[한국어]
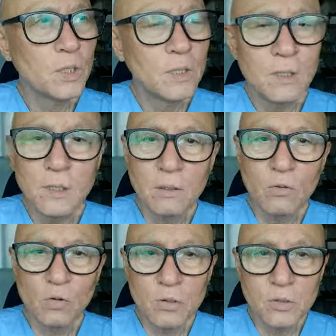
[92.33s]
터널이
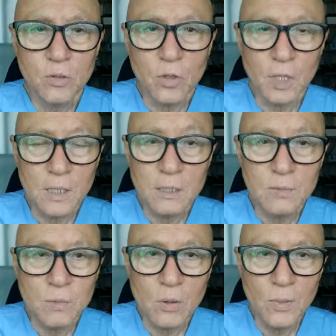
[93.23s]
뚫려서 좀
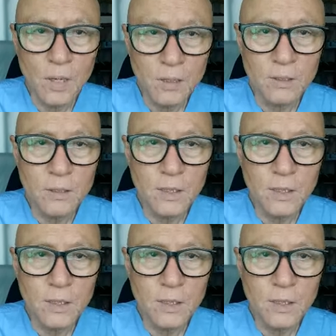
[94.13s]
괜찮습니다만은 어,